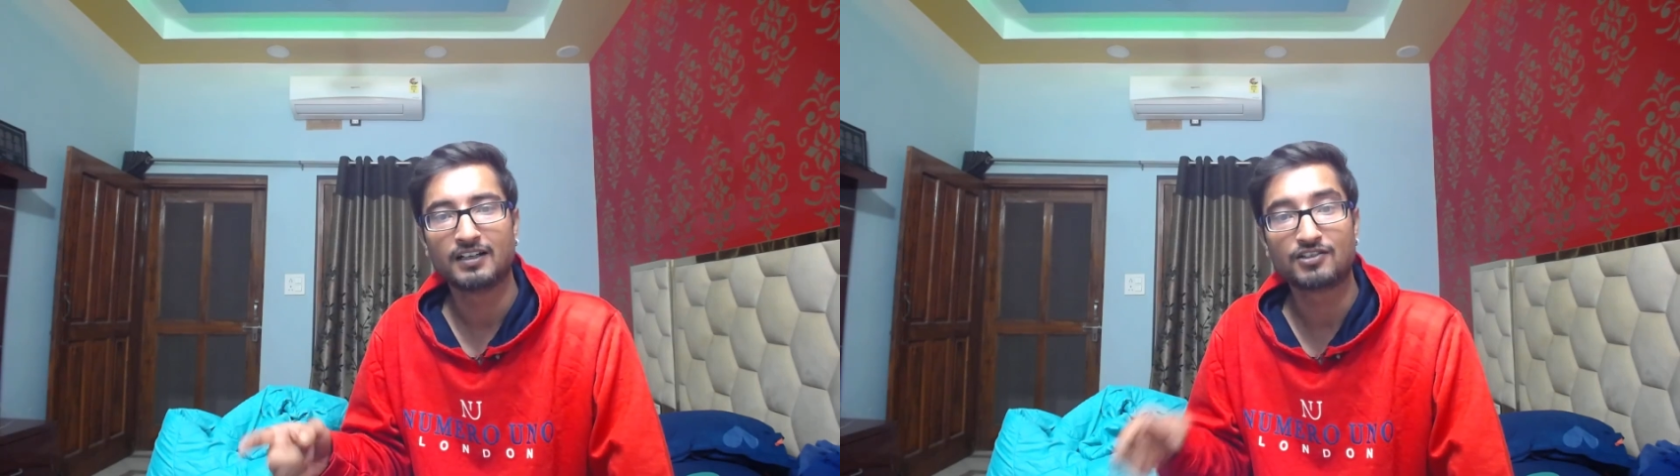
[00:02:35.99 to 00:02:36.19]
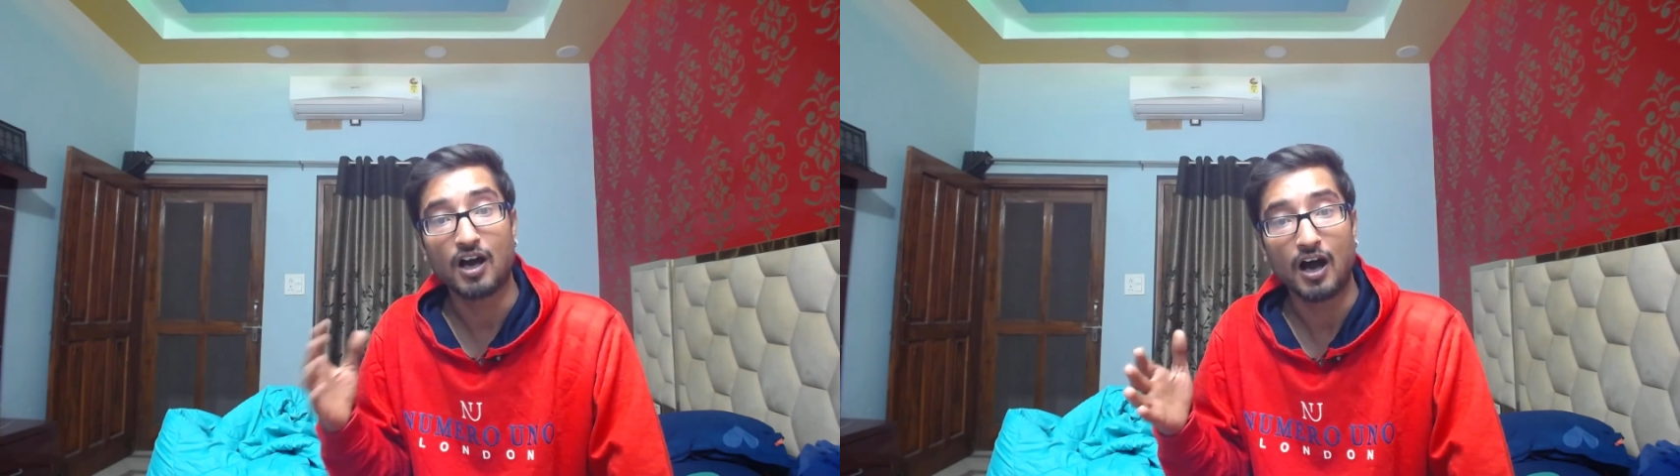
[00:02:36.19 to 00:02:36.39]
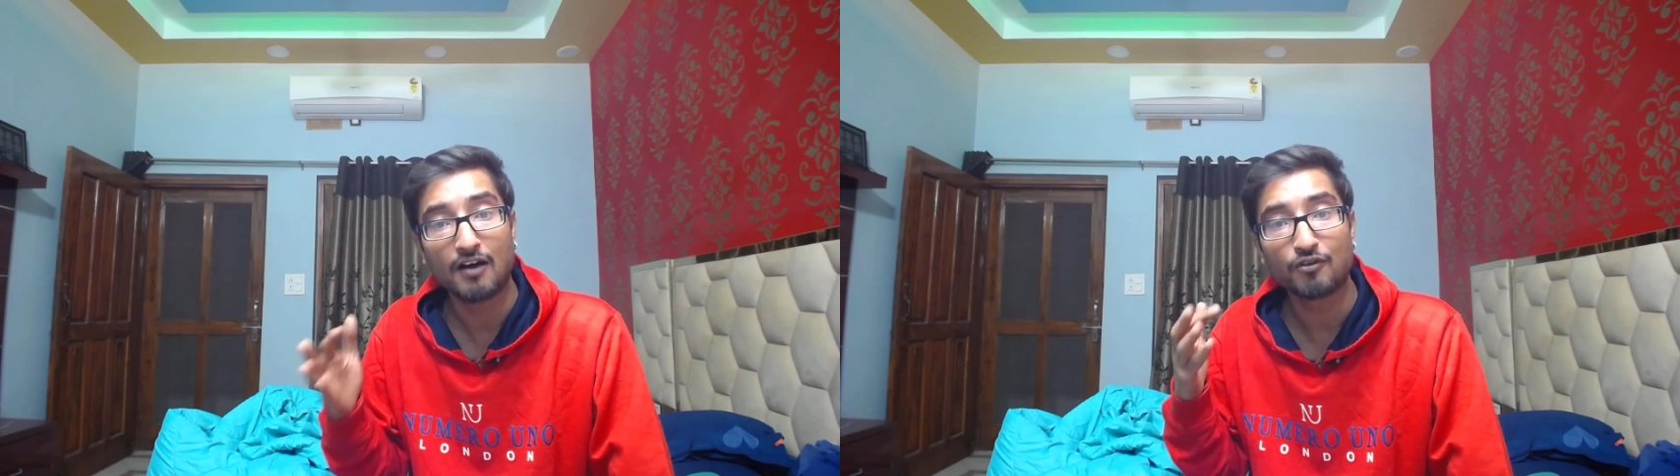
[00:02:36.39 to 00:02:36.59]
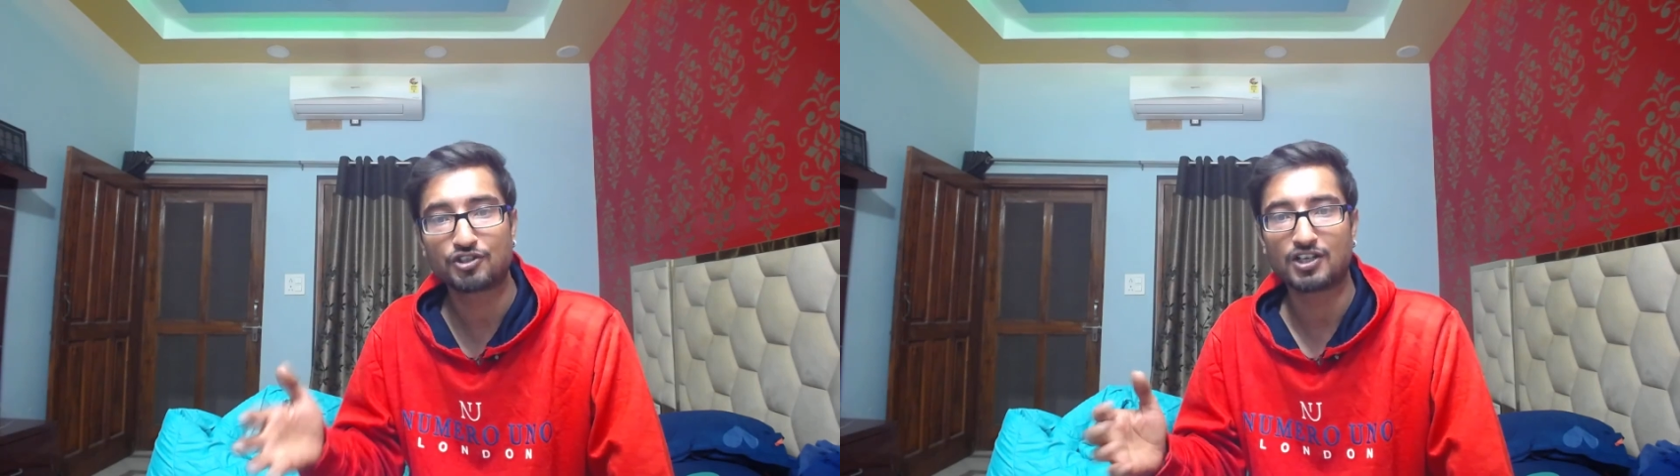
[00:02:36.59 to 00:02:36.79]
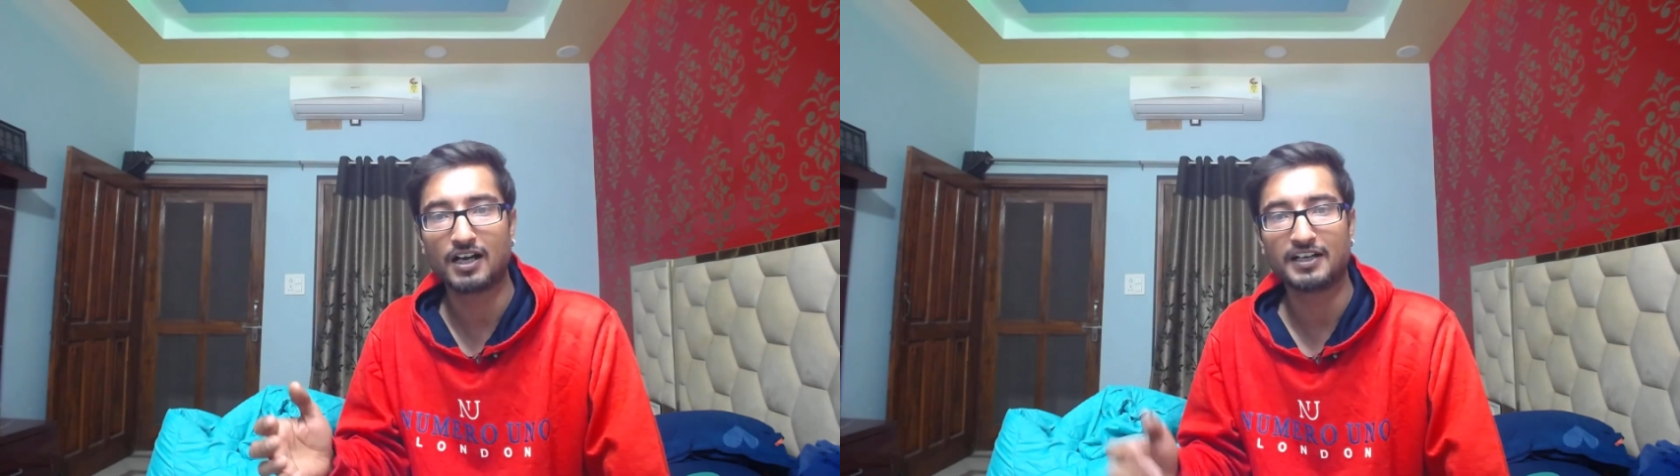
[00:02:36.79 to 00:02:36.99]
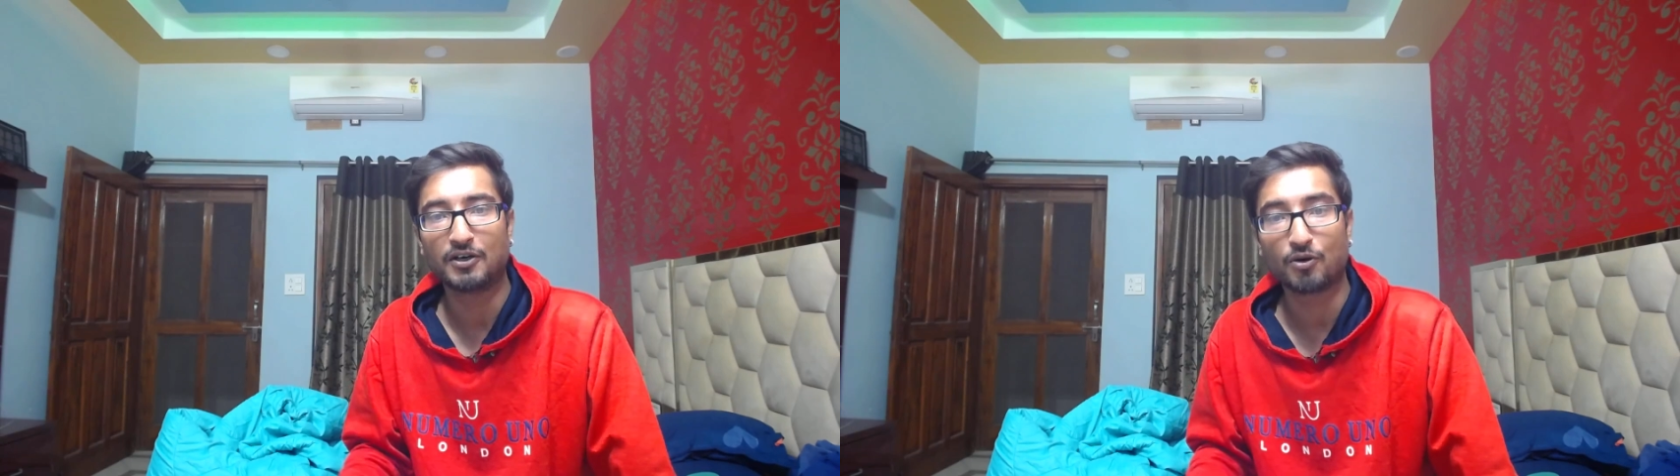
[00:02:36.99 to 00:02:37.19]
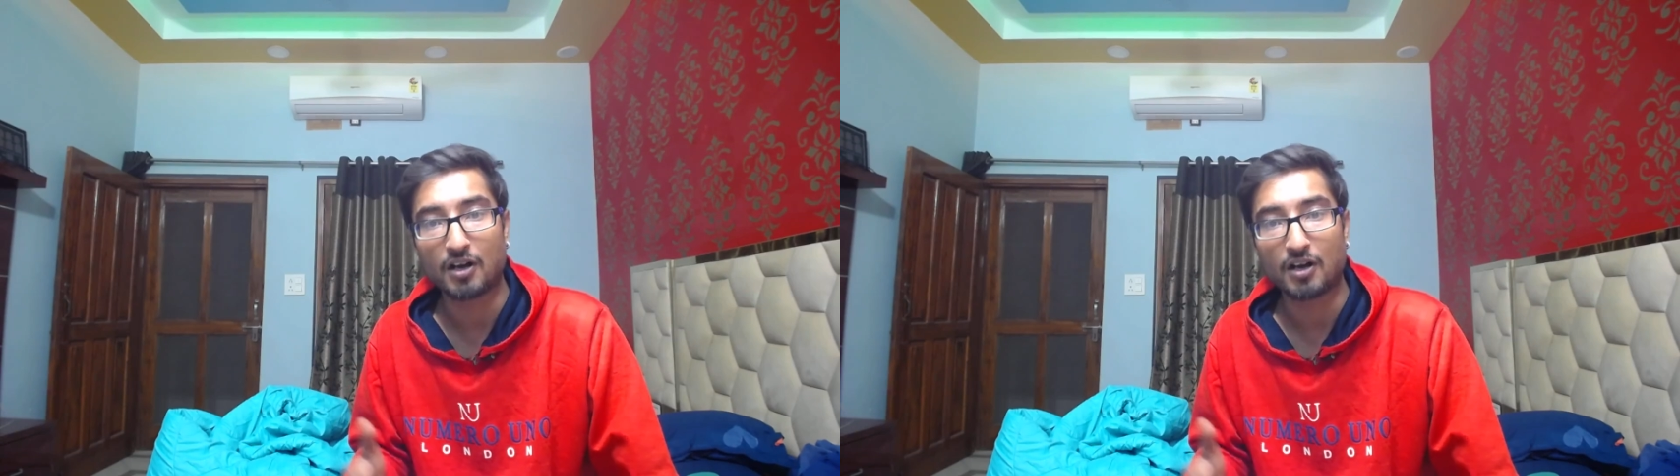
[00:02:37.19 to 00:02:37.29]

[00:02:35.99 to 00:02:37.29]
जहां वो चाहे और